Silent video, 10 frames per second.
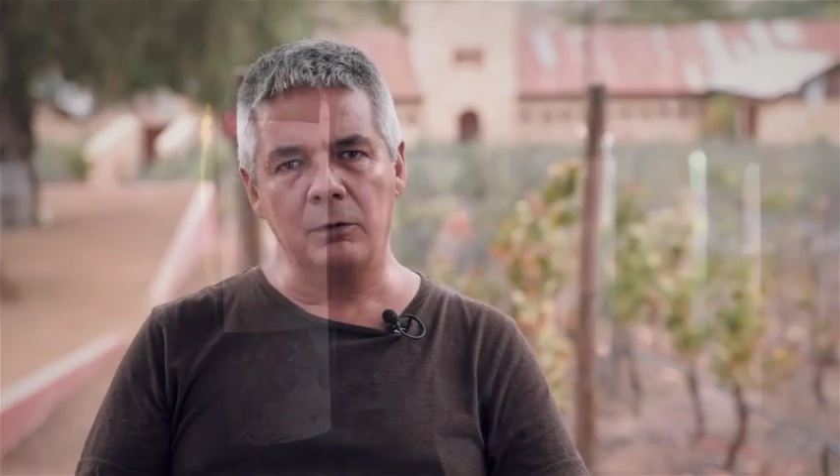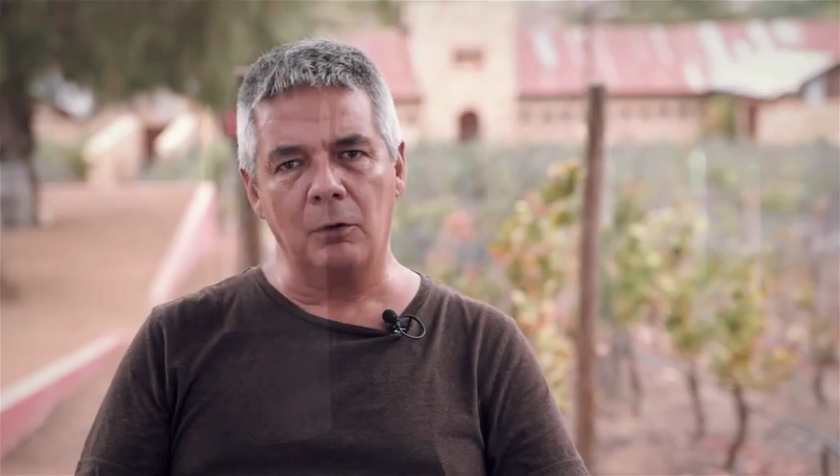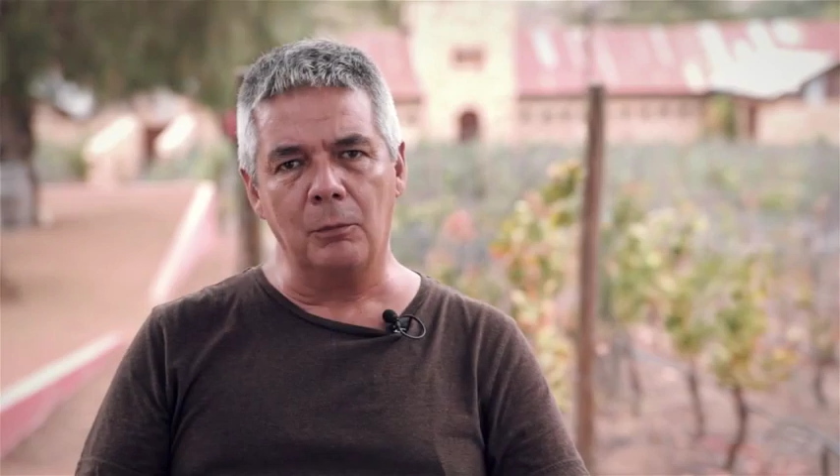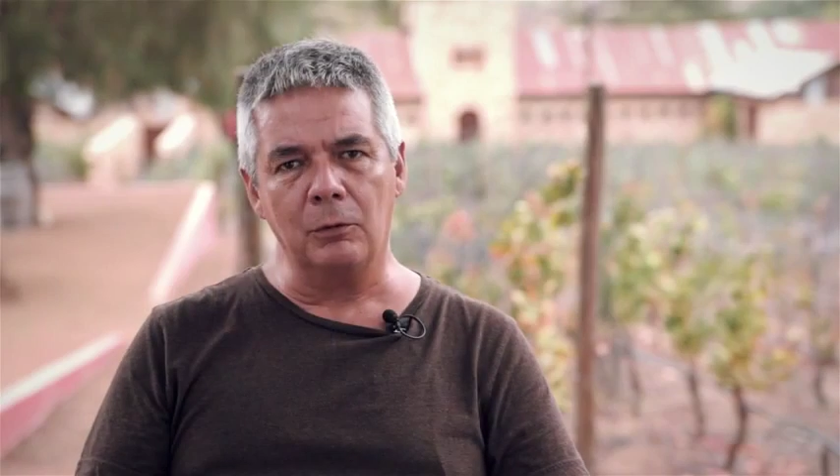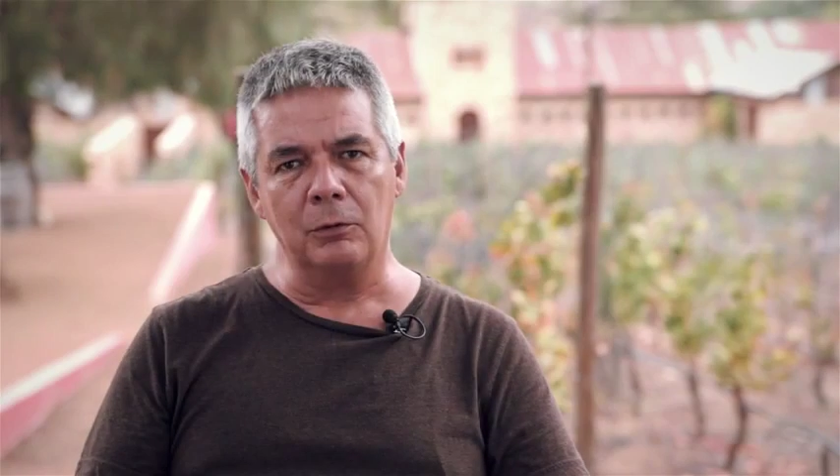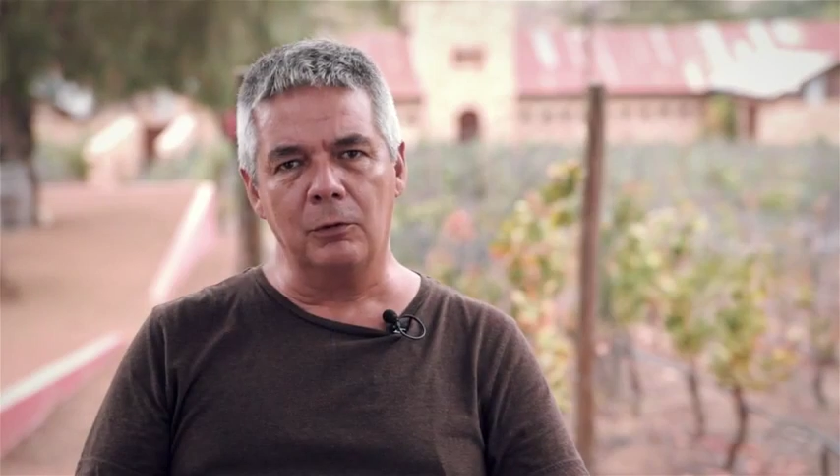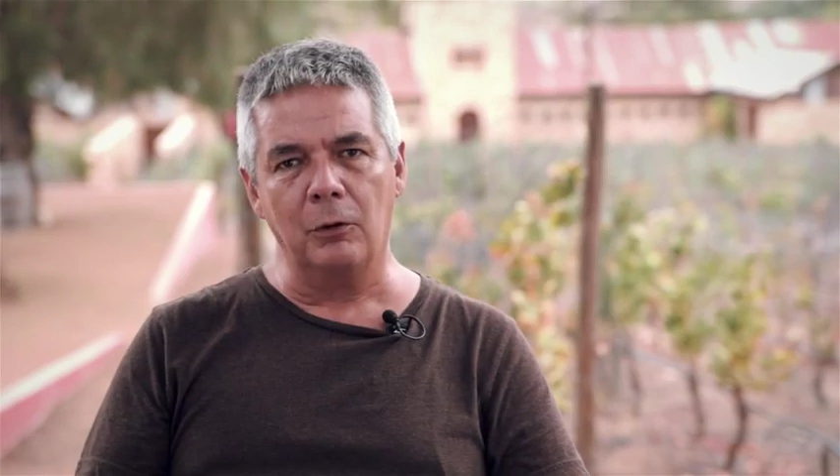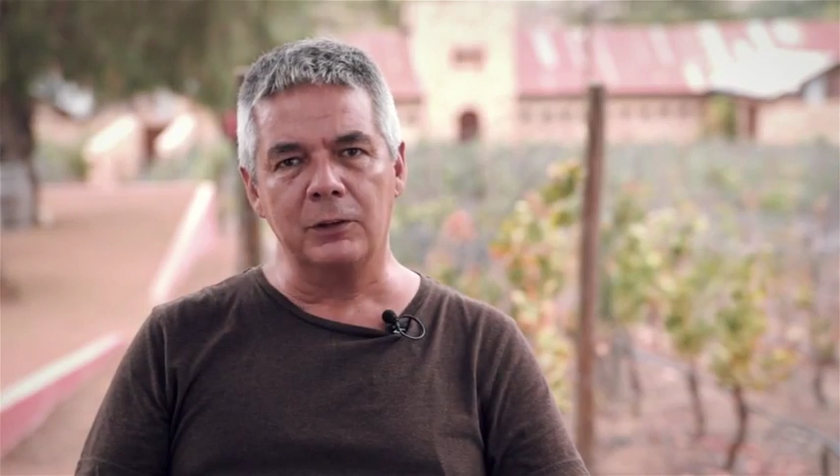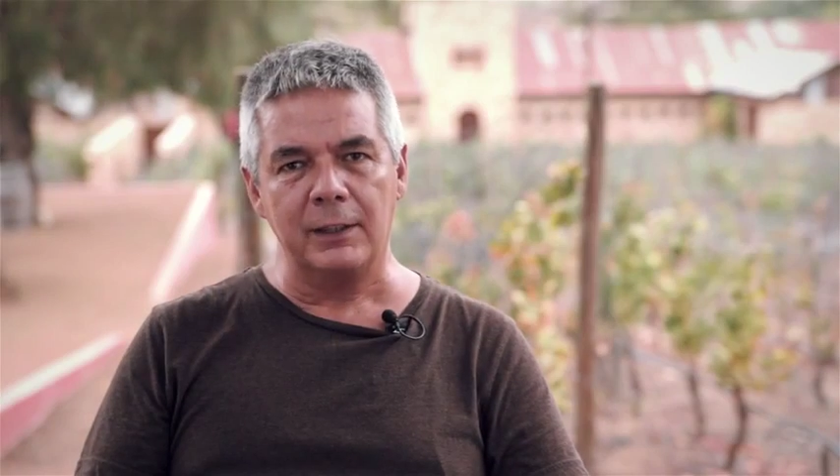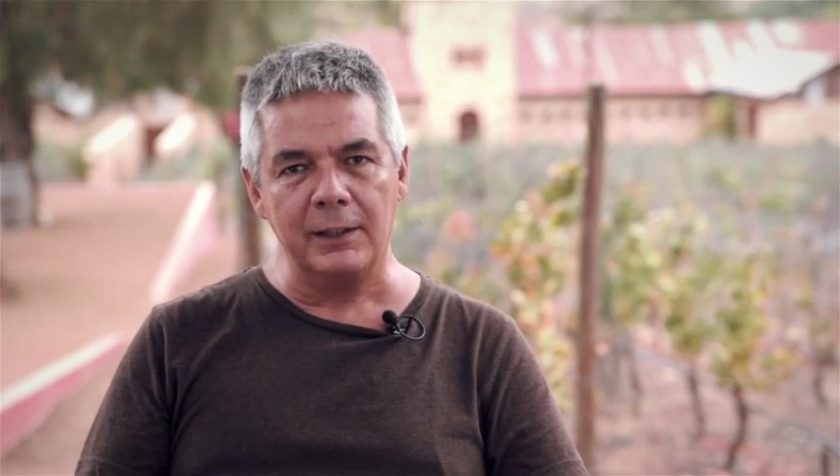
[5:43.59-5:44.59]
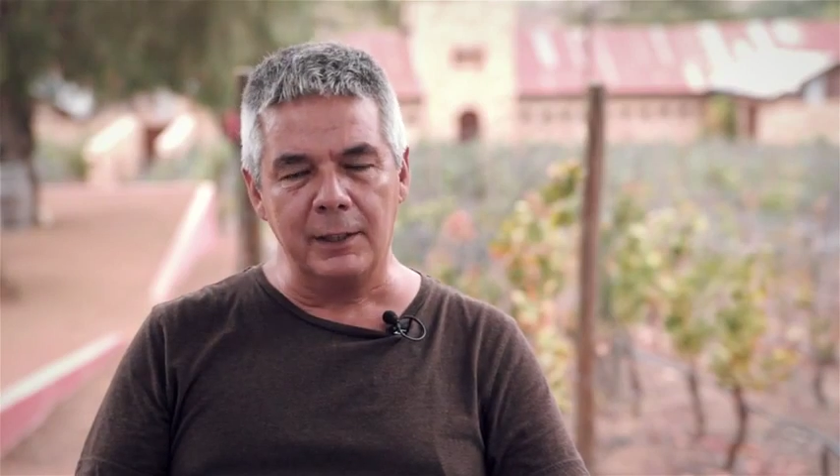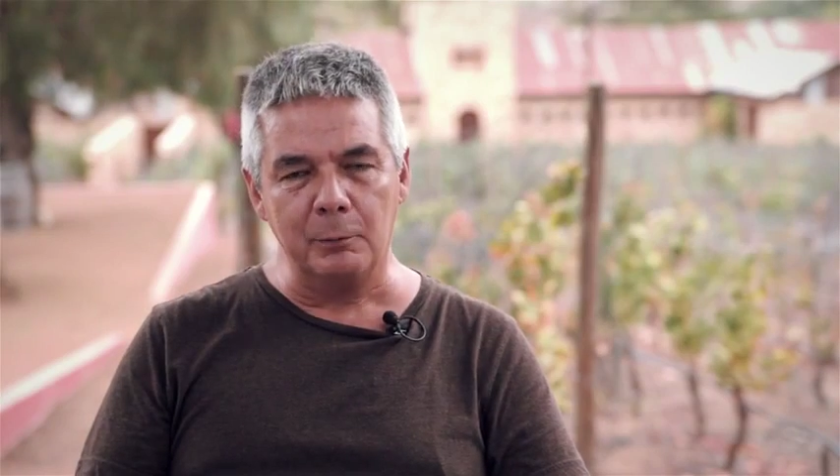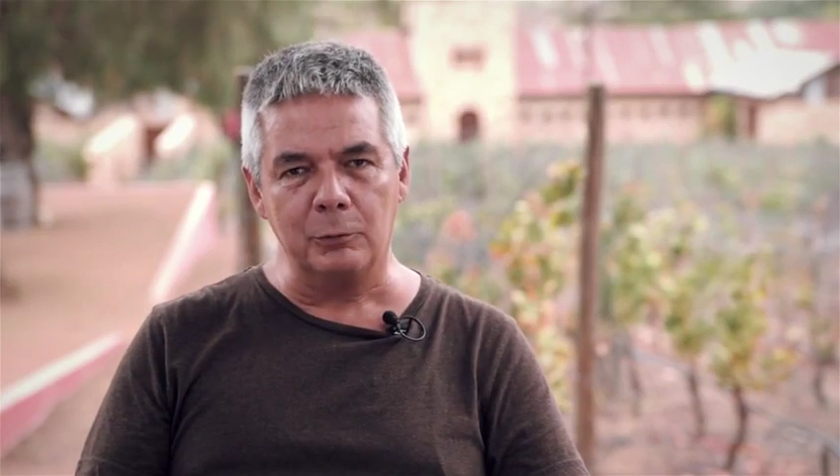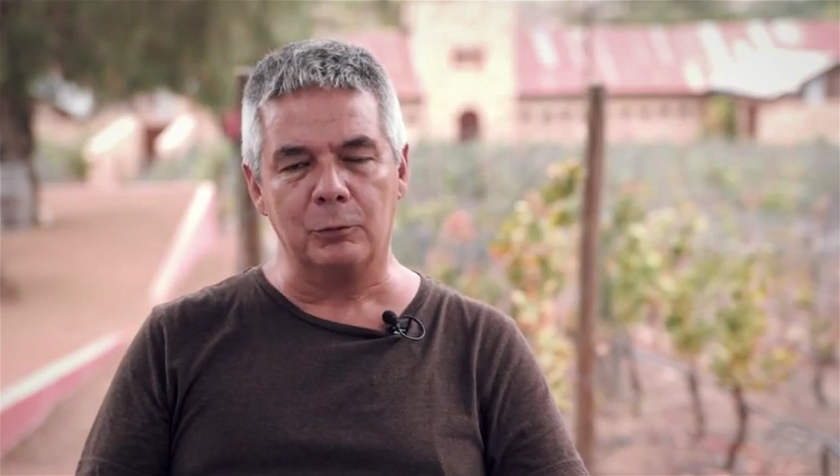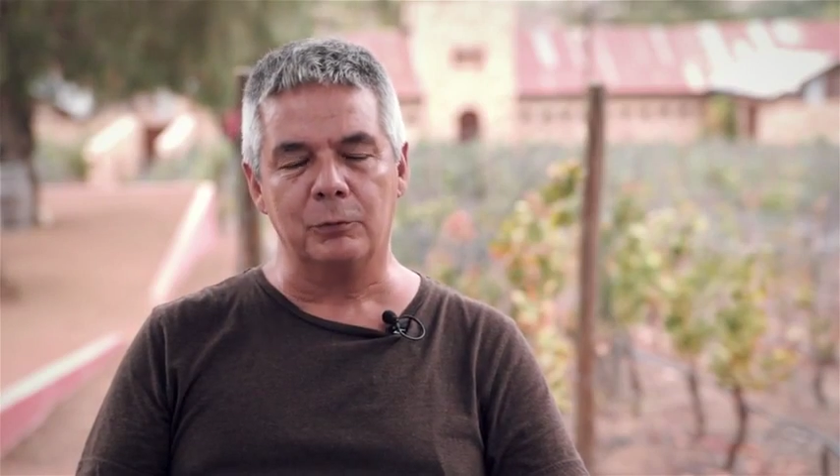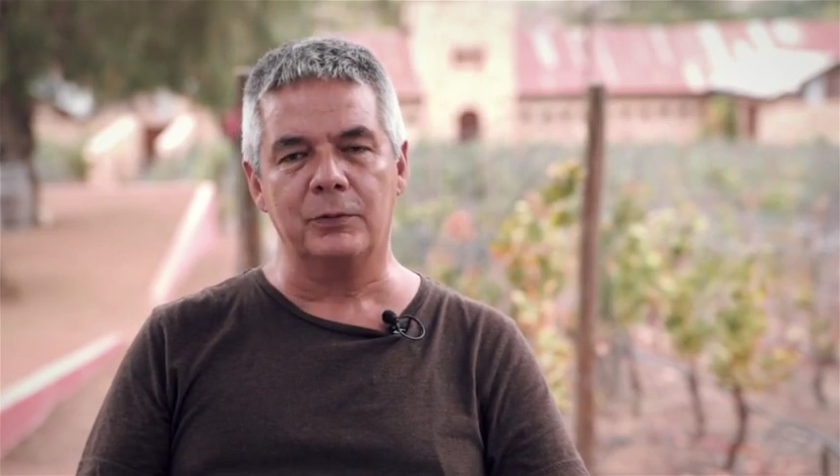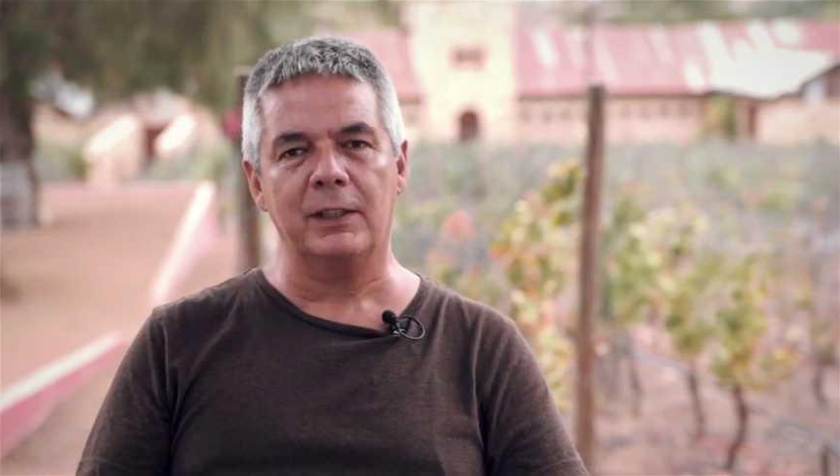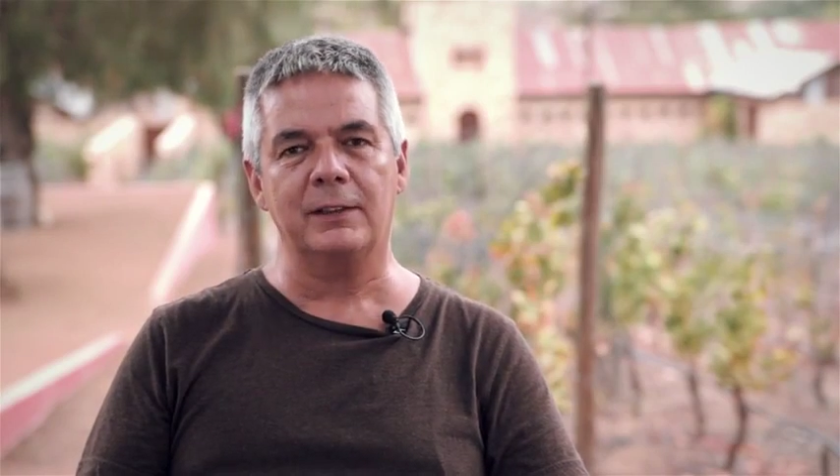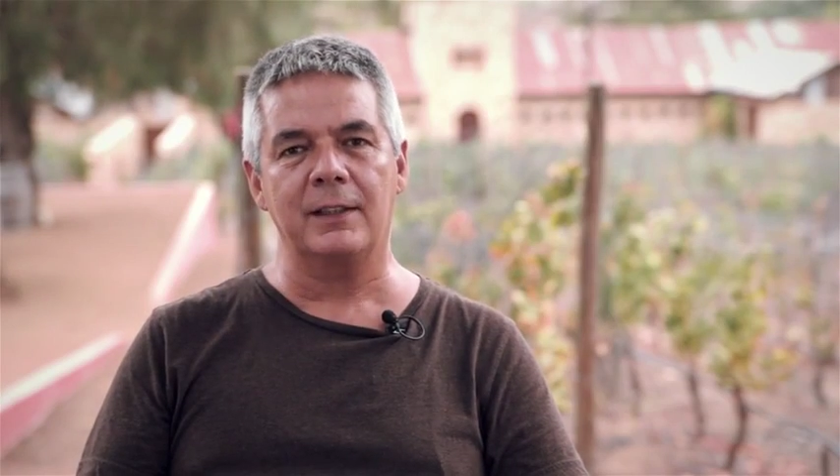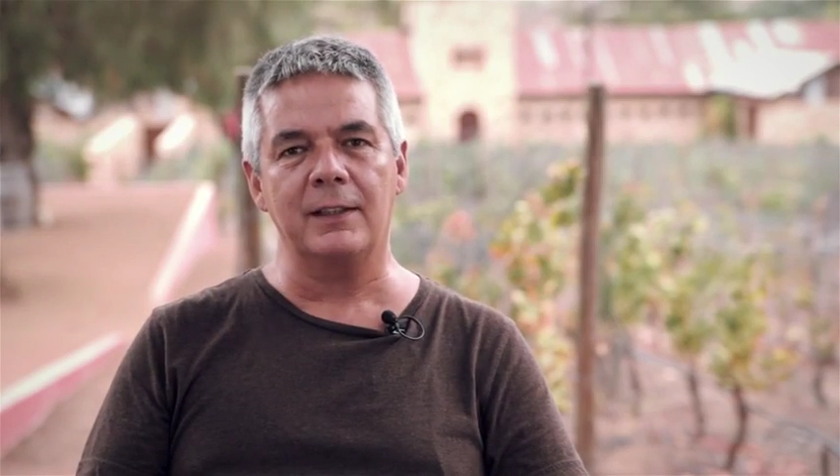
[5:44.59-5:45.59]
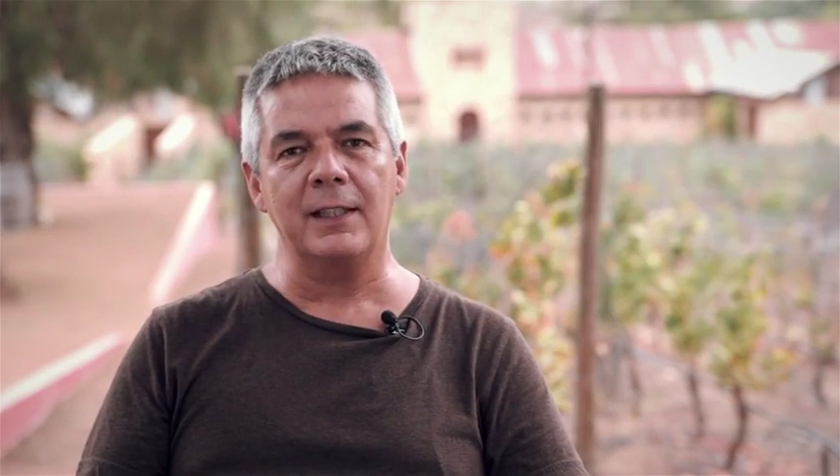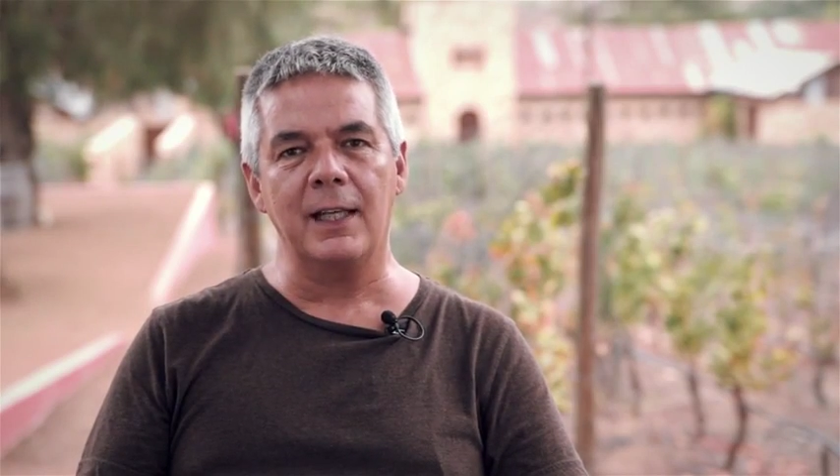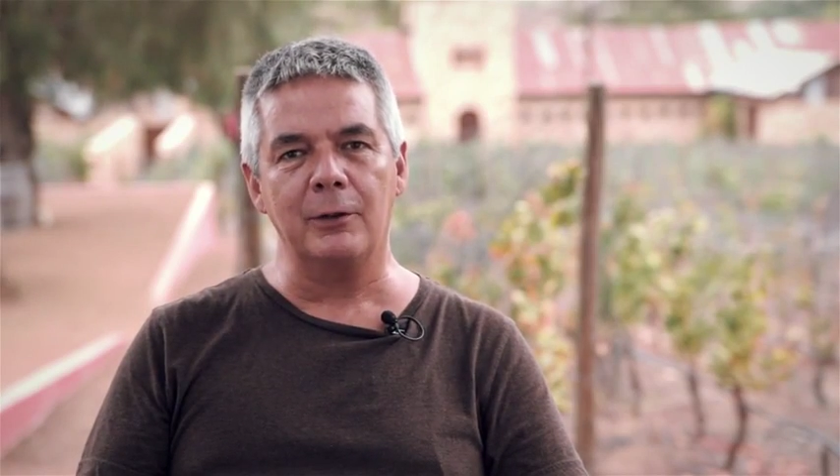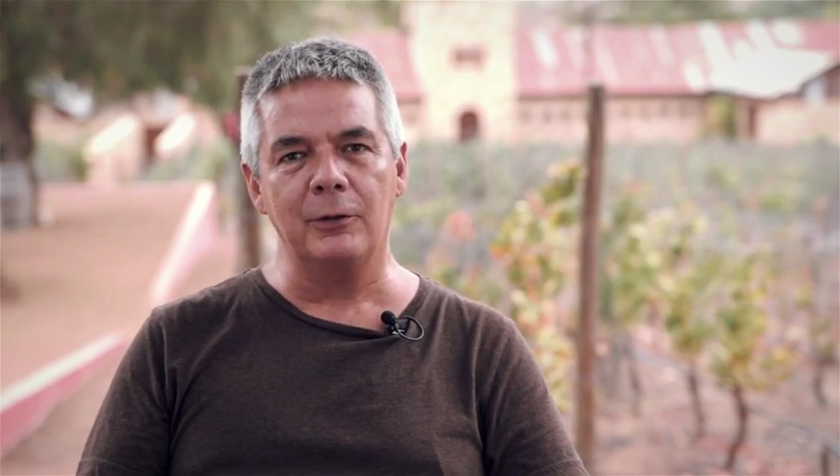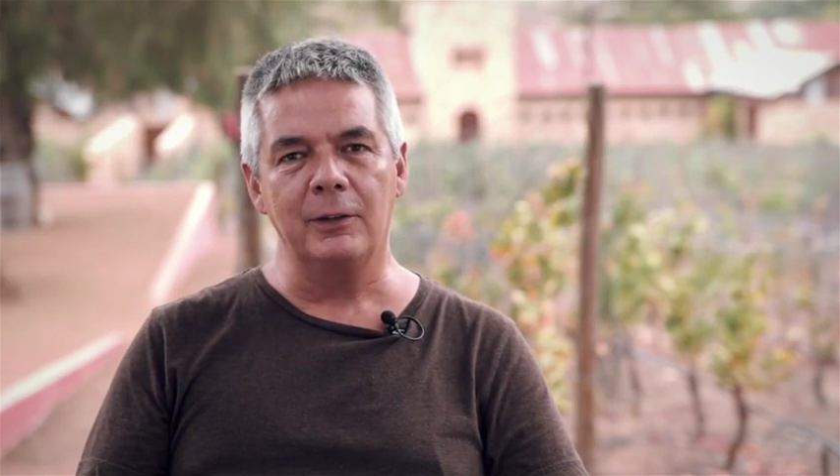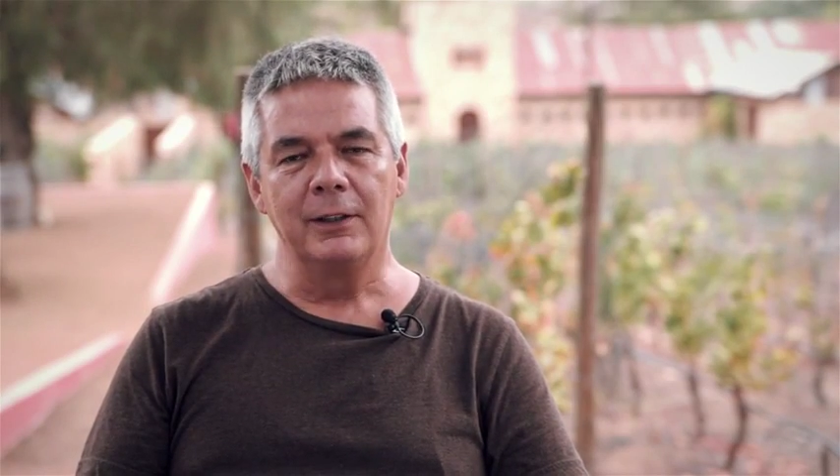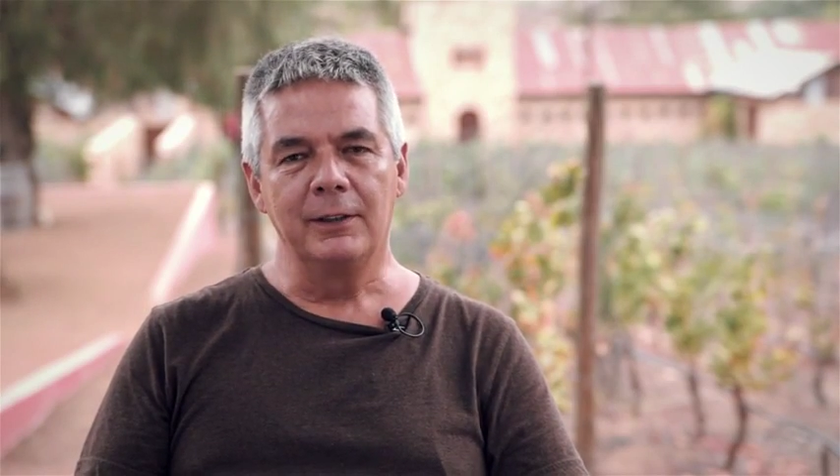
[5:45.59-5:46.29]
como no teníamos suficiente dinero,